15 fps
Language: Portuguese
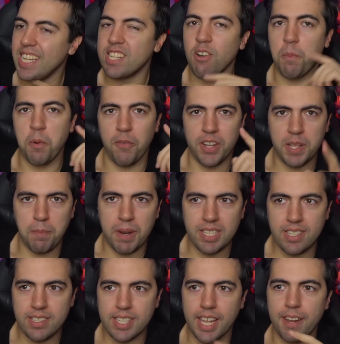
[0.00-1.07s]
Então aproveita para
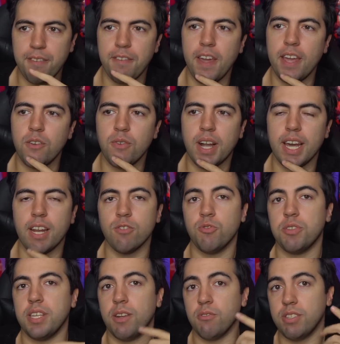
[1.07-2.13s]
se inscrever aí no canal
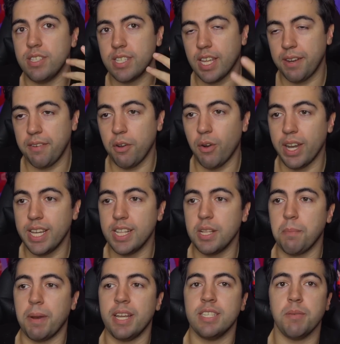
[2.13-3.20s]
se você não se inscreveu
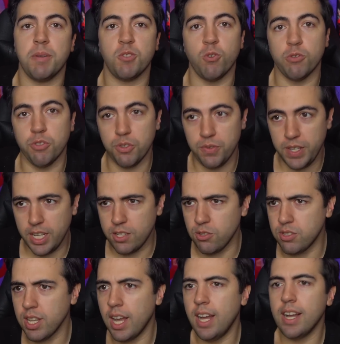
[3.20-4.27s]
ainda para receber todos os
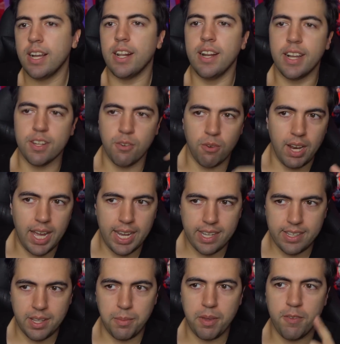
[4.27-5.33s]
vídeos, clica no
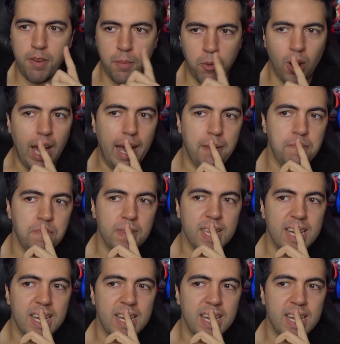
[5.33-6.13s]
like também, vamos lá.